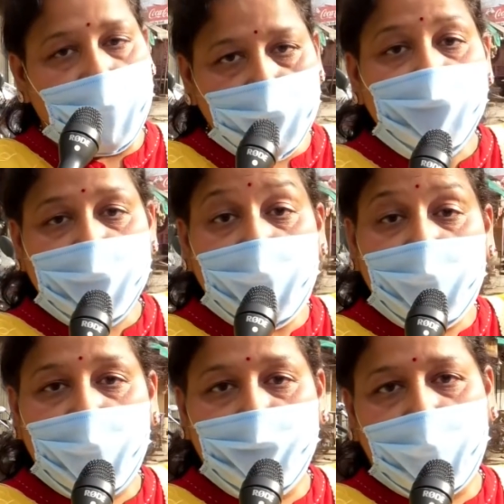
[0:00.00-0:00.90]
है तो
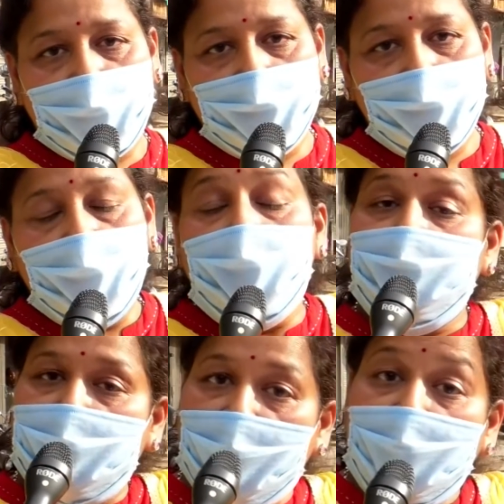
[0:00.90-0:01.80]
सही हमारी
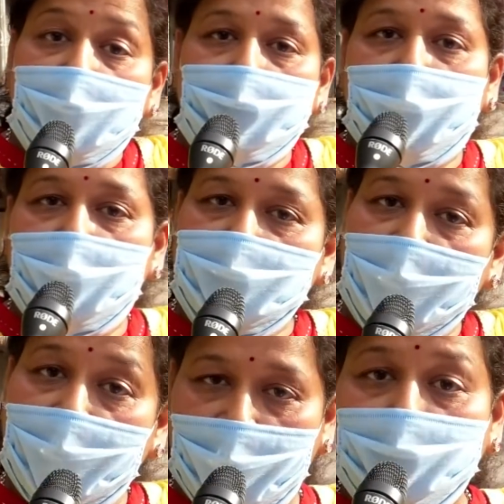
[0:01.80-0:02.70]
धैर्य की
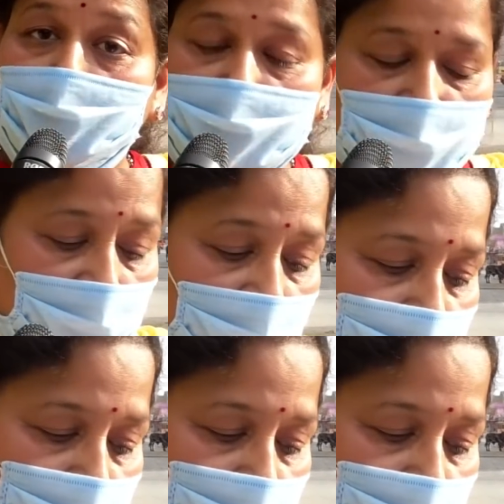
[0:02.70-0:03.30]
परीक्षा है तो सही